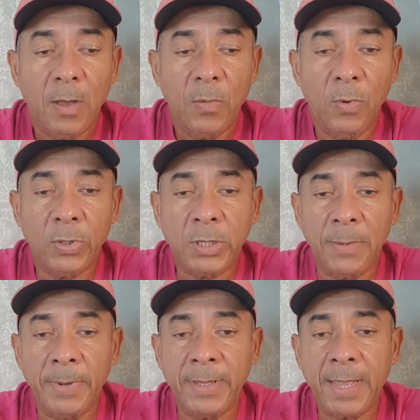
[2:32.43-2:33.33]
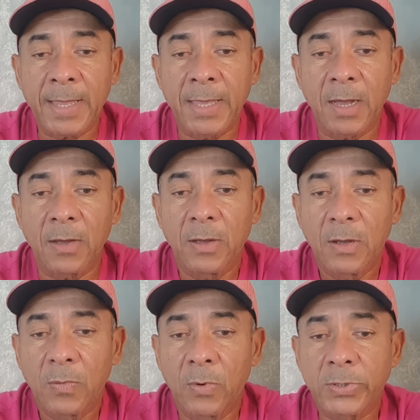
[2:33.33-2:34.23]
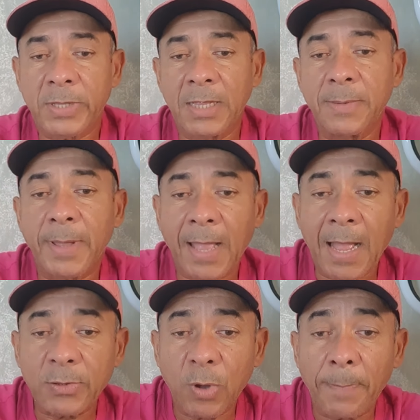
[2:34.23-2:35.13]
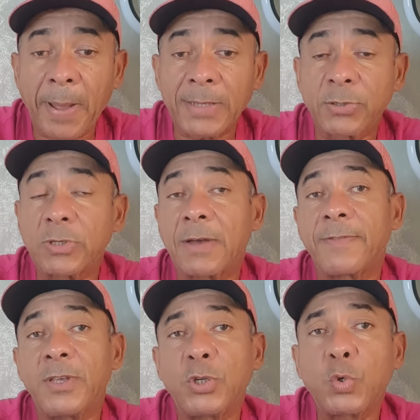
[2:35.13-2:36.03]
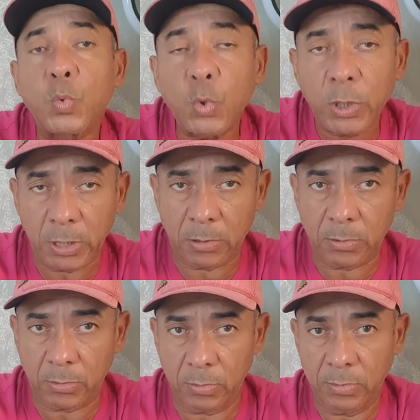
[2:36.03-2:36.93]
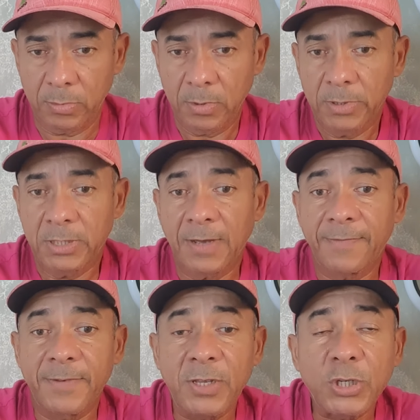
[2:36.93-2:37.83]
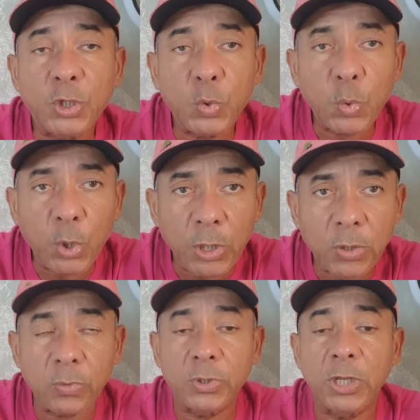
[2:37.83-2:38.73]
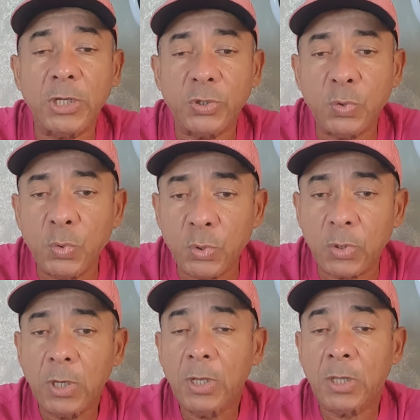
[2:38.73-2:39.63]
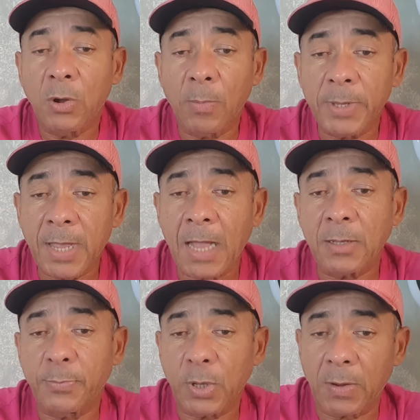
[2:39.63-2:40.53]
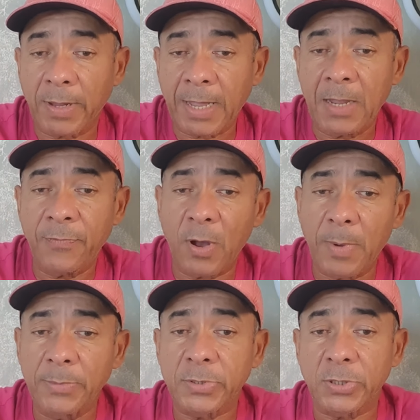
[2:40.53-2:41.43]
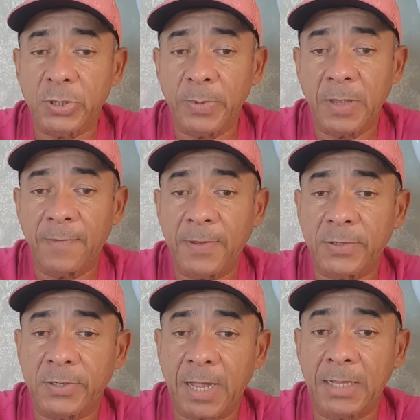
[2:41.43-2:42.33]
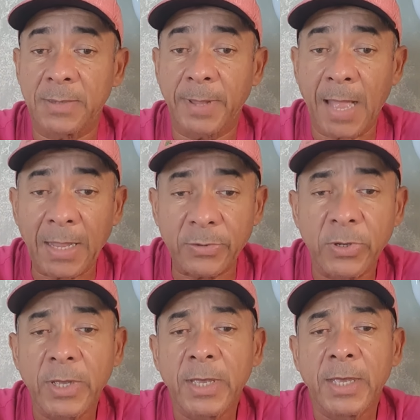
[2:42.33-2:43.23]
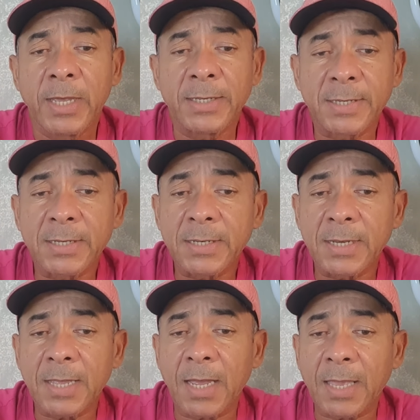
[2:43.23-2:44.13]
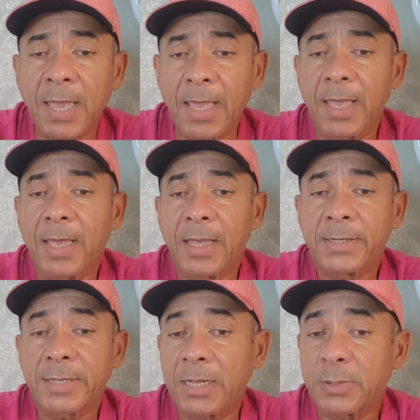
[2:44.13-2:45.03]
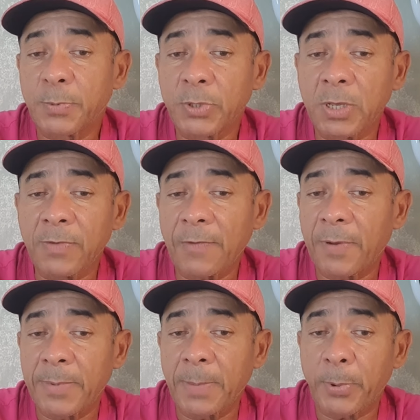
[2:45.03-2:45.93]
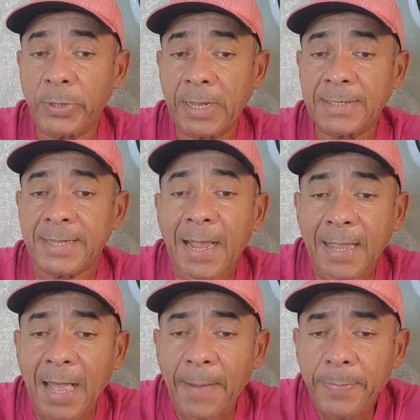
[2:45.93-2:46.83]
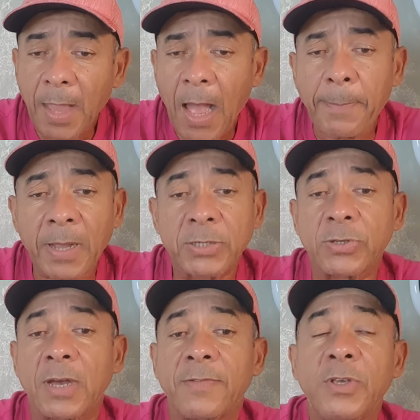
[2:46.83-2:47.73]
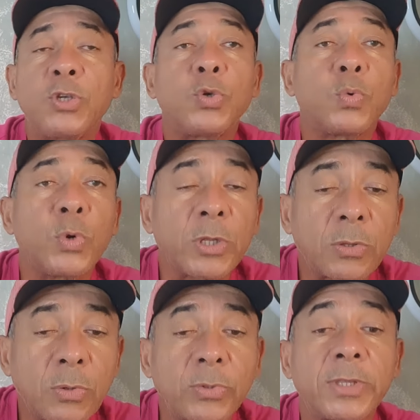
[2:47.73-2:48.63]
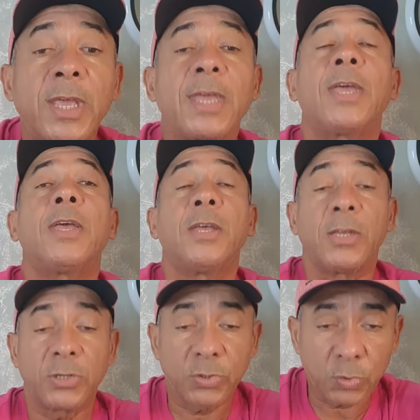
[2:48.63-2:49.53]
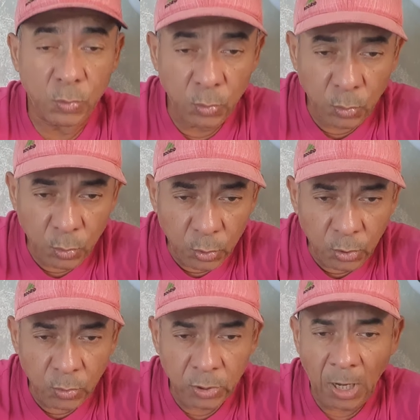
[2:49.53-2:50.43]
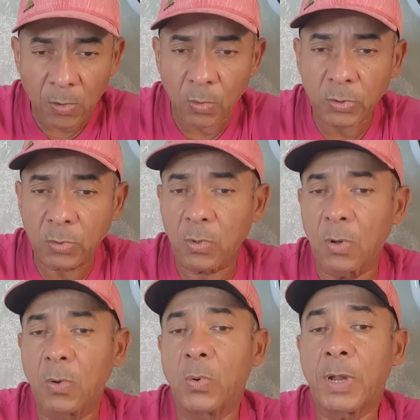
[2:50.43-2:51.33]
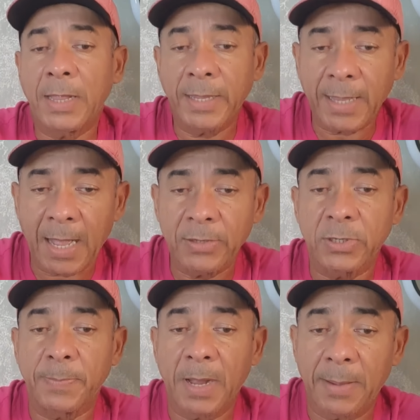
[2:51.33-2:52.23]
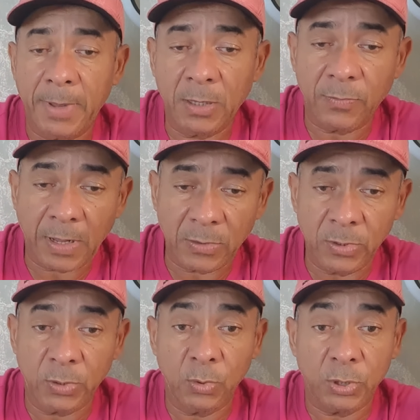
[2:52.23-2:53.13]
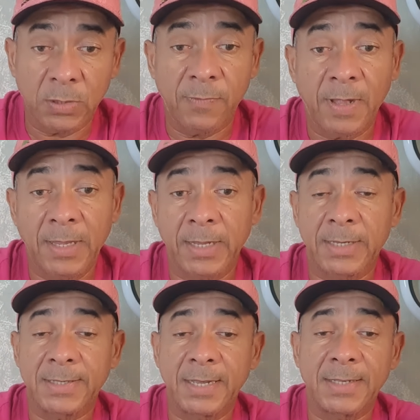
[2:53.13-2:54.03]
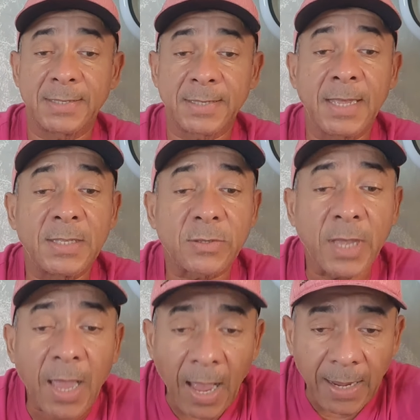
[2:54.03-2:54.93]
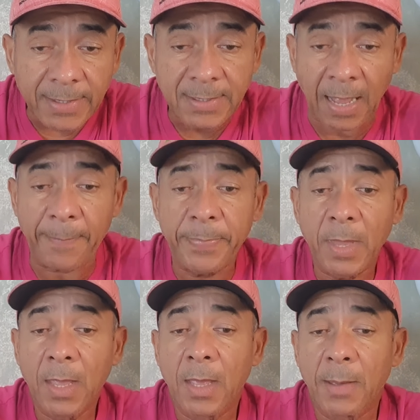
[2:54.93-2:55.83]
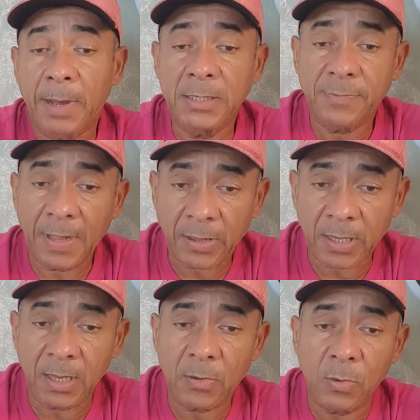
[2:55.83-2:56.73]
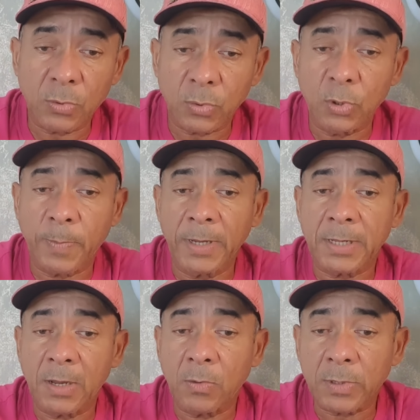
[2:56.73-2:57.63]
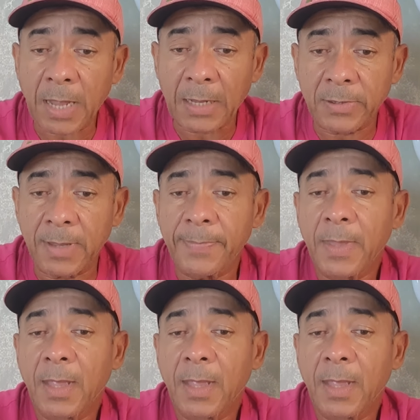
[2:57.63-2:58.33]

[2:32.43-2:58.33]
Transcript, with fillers: O outro também tá aqui, ó. O outro está liberado a partir do dia 28, dia 28 de junho. Então, obrigado por aguardar. Informamos que seu benefício está liberado e se indica que está disponível e a família poderá sacar a partir do dia 28 de junho, de acordo com o calendário de pagamento, valor inclusive falando aqui 600 reais, tá? Mas falo aqui, contudo, para entrar em contato, né?